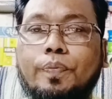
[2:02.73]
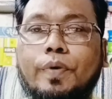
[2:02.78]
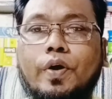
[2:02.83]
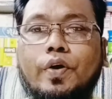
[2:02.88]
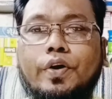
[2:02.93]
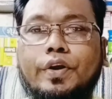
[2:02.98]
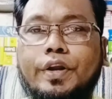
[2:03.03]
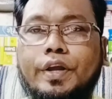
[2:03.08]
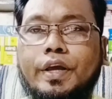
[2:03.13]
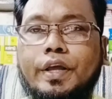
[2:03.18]

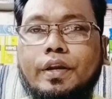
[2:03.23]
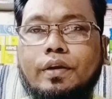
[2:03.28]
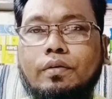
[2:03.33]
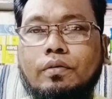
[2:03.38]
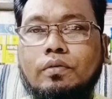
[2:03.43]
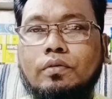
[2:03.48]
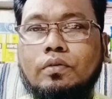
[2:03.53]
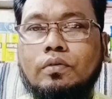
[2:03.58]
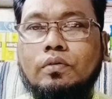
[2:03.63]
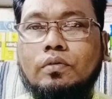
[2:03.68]
পাওয়ারের
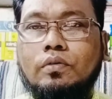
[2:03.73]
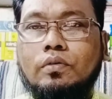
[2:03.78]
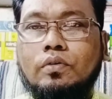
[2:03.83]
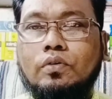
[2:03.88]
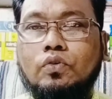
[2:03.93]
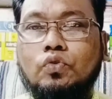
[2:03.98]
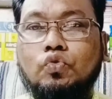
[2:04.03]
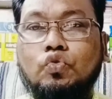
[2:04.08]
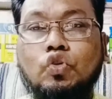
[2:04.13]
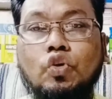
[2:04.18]

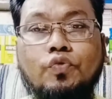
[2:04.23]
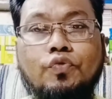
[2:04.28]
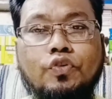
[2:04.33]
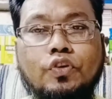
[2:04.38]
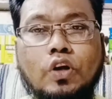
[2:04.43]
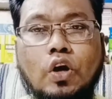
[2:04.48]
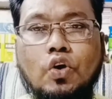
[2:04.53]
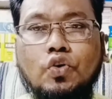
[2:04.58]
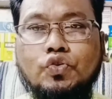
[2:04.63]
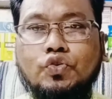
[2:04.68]
দুই
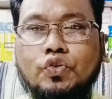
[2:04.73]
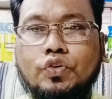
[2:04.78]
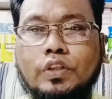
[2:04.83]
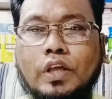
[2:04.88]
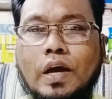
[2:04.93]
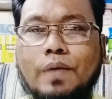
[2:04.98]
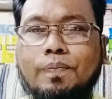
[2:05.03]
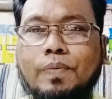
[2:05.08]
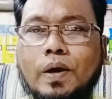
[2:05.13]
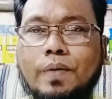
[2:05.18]
ফুটা ওষুধ
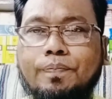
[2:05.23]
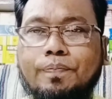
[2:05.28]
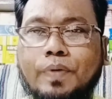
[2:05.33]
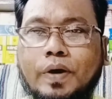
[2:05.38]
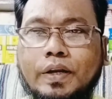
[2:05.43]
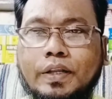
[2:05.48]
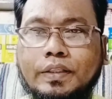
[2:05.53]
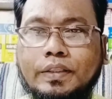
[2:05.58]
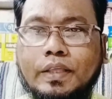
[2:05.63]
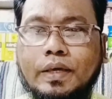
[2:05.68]
হাফ কাপ
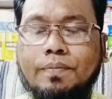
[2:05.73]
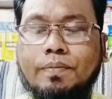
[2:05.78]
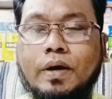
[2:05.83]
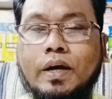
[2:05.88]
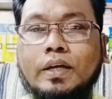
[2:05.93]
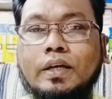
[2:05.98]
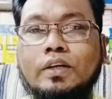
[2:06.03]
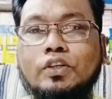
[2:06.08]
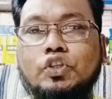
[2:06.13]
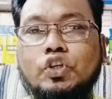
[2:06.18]
পানিতে বা
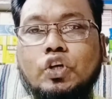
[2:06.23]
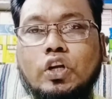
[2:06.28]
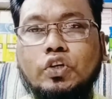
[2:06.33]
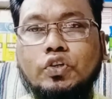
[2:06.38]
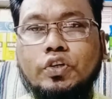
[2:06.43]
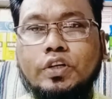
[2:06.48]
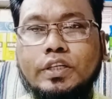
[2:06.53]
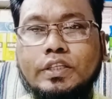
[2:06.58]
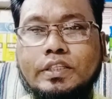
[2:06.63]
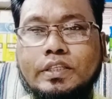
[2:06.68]

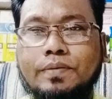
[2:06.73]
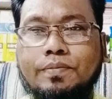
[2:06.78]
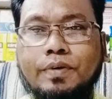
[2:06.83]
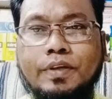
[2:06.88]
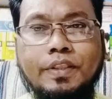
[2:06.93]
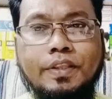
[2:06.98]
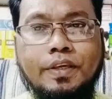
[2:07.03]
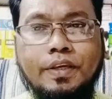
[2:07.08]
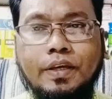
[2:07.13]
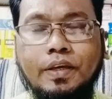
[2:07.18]
সরাসরি জিবে
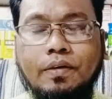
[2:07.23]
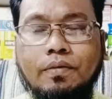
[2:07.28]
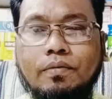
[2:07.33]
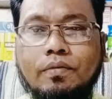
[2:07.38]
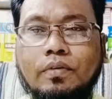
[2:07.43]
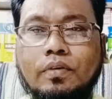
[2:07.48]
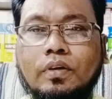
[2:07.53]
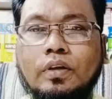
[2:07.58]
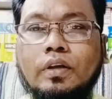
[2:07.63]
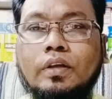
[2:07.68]
দিয়ে
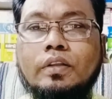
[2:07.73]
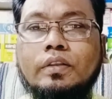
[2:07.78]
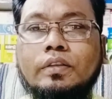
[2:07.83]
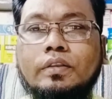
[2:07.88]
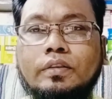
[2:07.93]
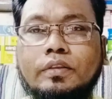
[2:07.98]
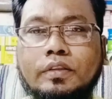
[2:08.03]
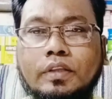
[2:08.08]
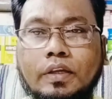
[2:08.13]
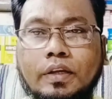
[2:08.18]

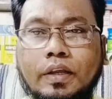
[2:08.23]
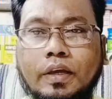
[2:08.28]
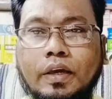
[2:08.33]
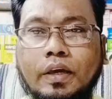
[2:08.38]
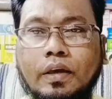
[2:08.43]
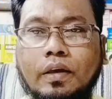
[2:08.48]
দিনে